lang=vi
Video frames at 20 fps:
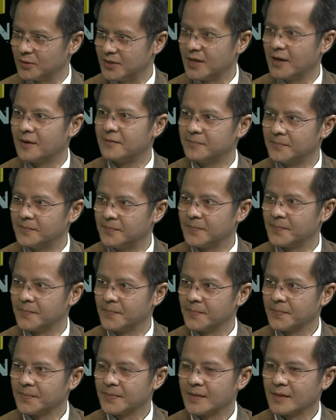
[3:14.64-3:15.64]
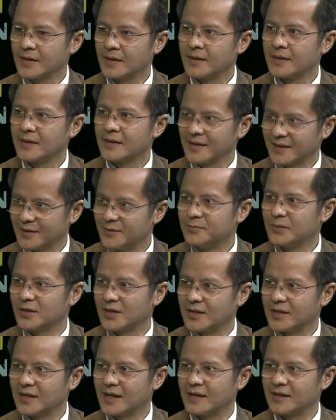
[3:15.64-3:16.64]
nhóm yeah, dạ, làm việc nhóm đúng rồi
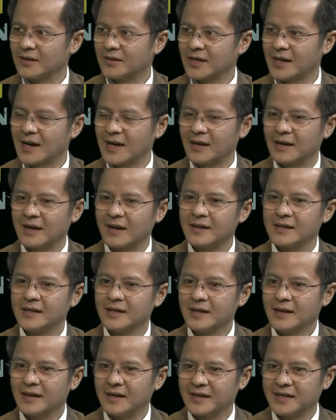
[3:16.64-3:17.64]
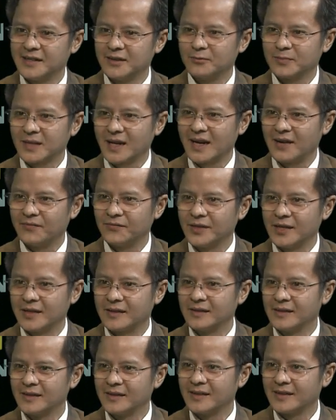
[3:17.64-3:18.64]
yeah. hay nói khác là à, khi chúng ta làm việc
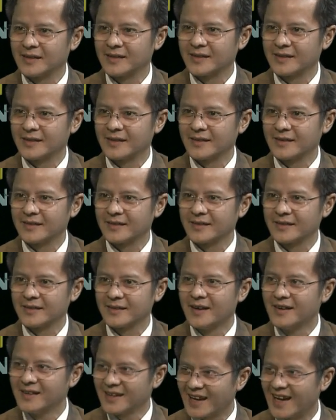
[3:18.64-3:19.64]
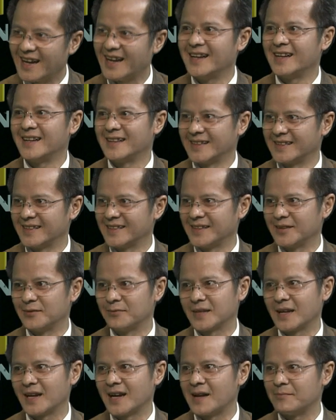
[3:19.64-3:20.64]
đơn lẻ thì chúng
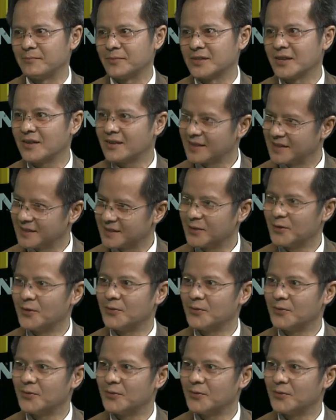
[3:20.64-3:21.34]
ta làm rất là tốt